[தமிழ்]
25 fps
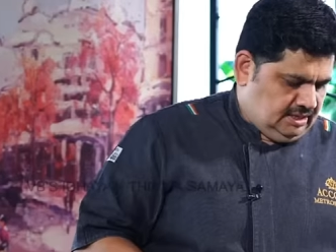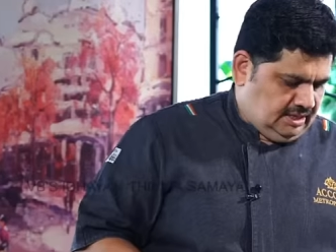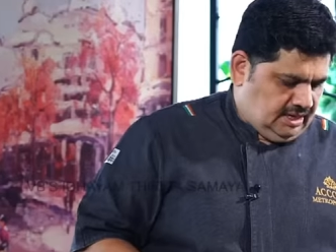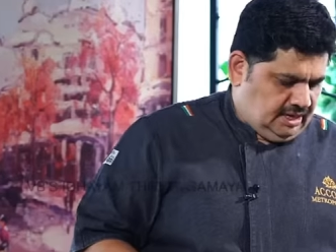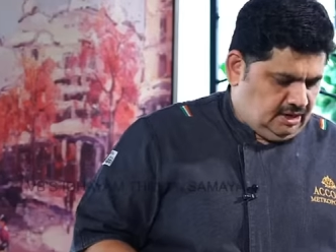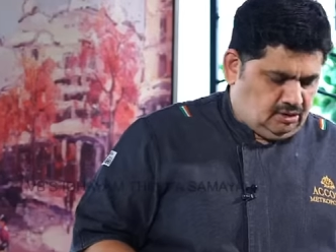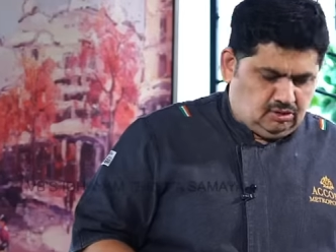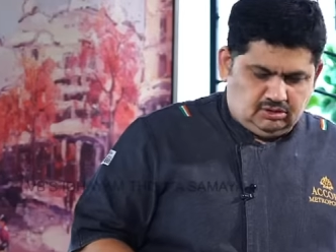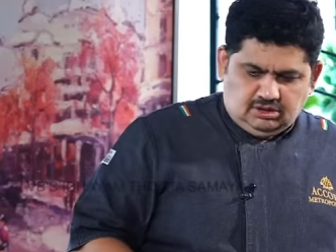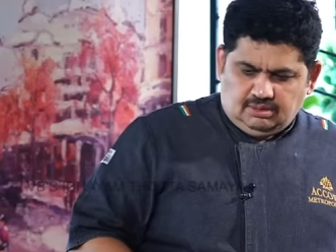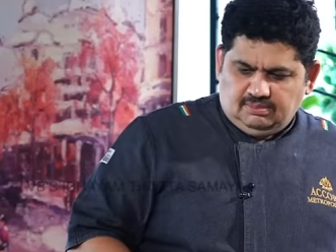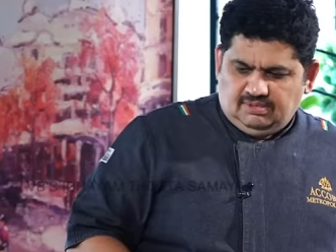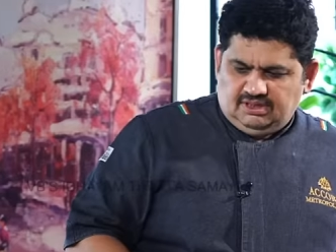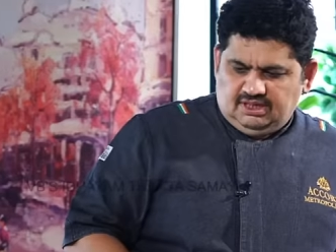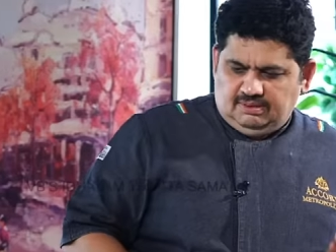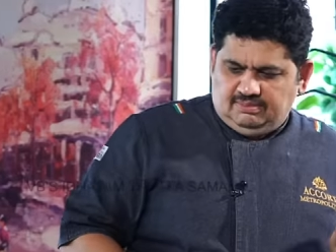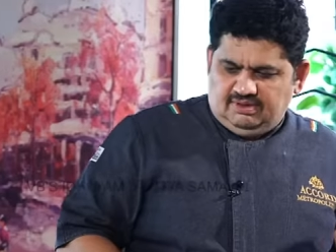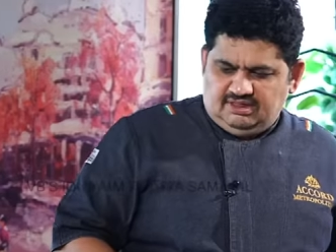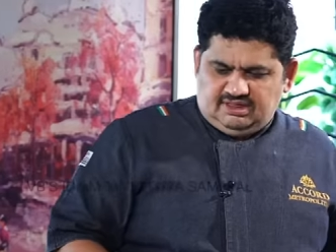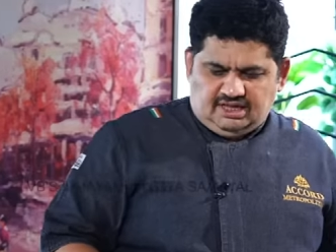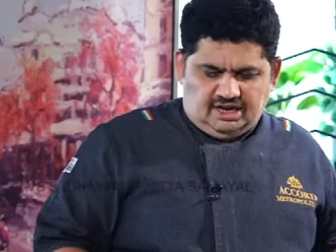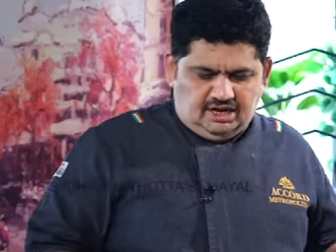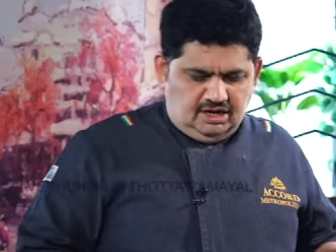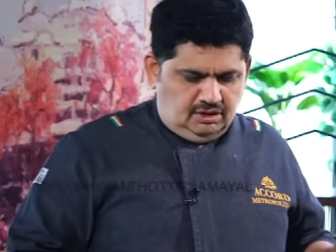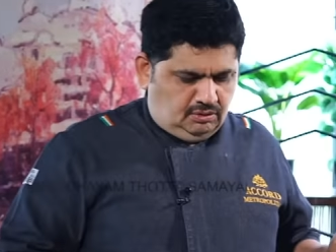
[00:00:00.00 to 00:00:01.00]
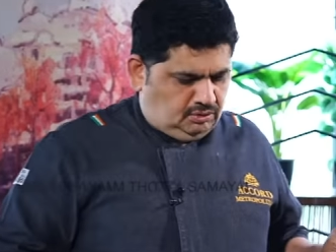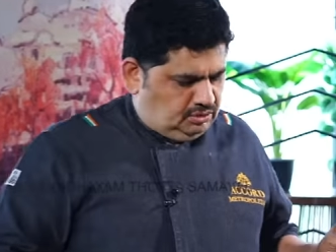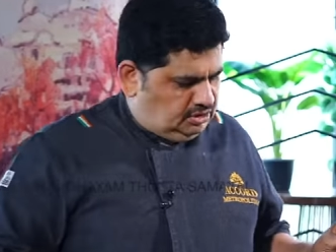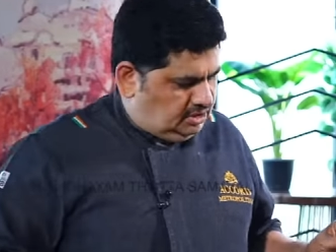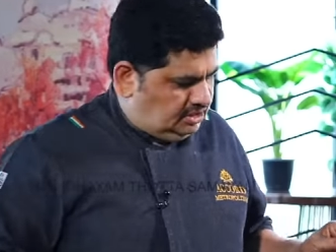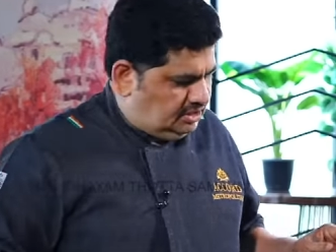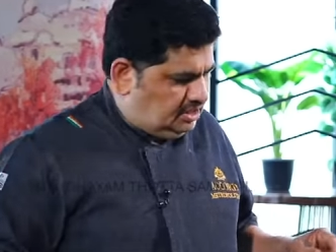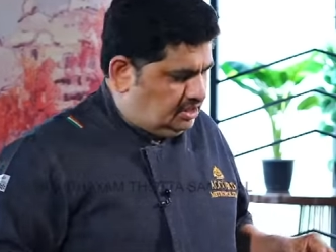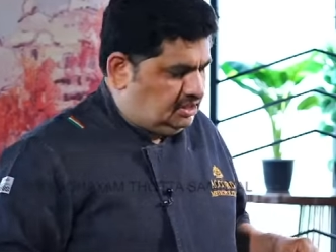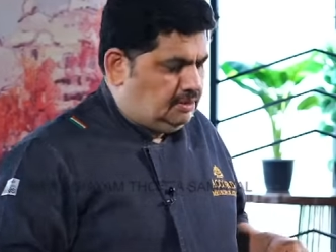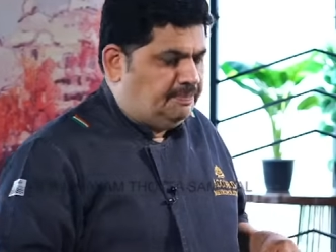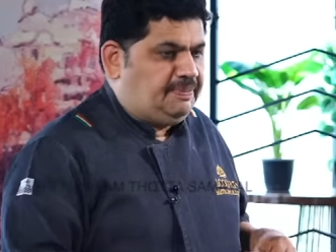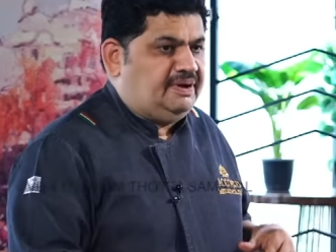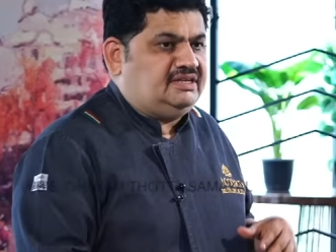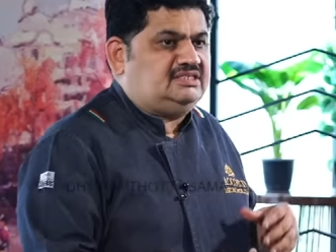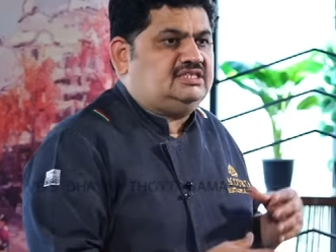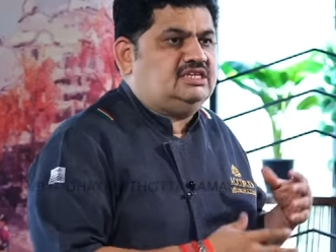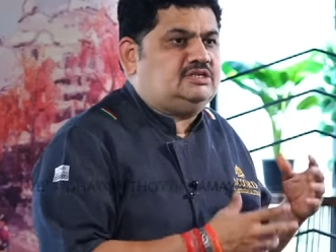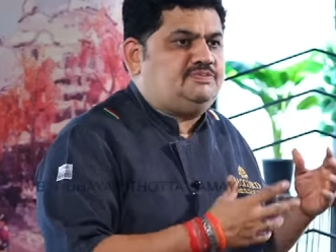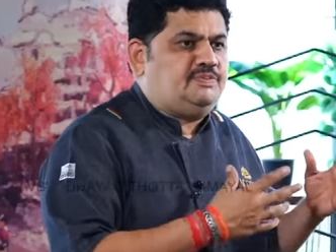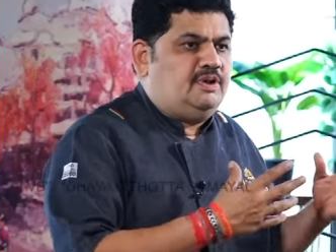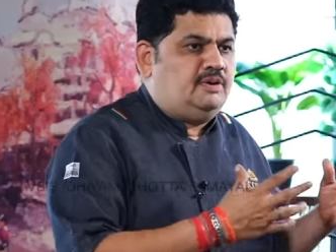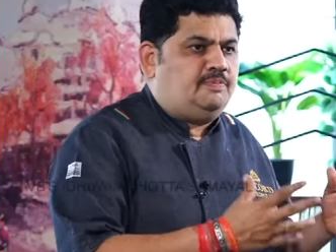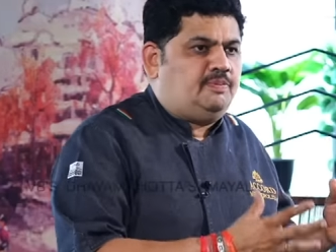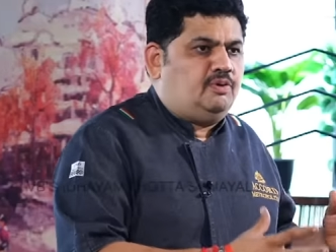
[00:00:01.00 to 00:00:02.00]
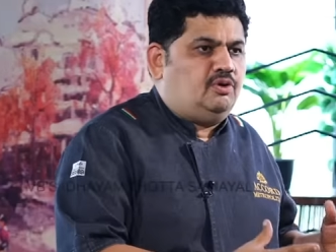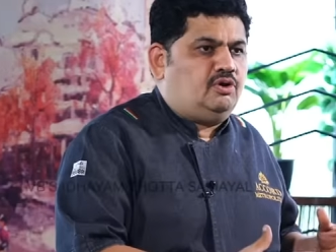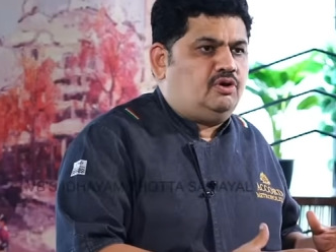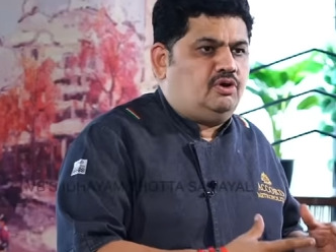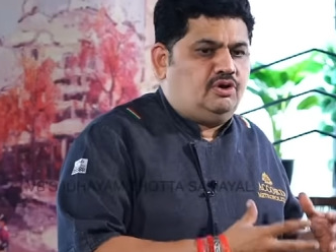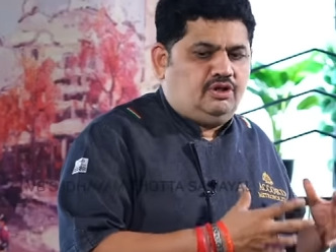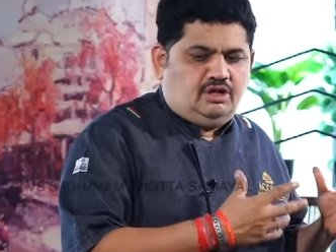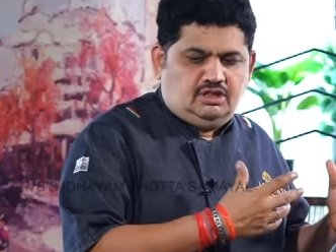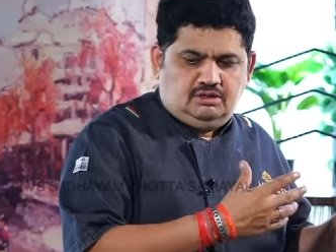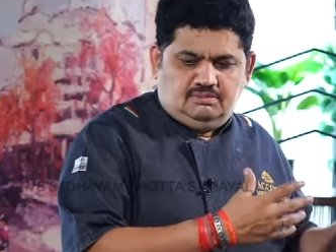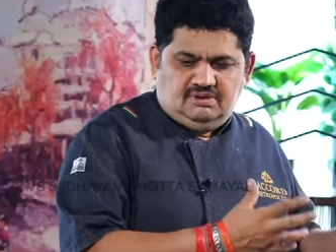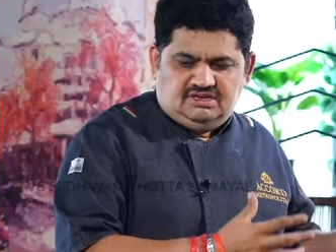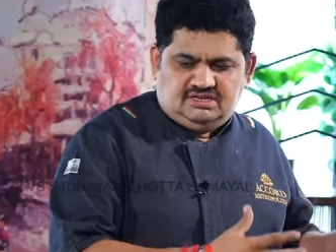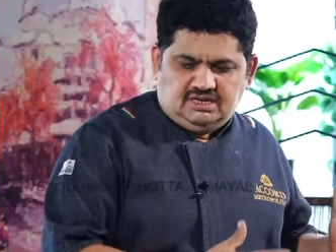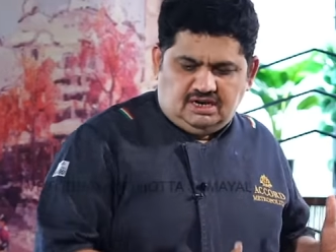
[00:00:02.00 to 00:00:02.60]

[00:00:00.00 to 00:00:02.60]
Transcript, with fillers: இரநூத்தம்பது எம்எல் தண்ணி ஊற்றிட்டு அந்த பச்சை ஸ்மெல் போகிற வரைக்கும் அந்த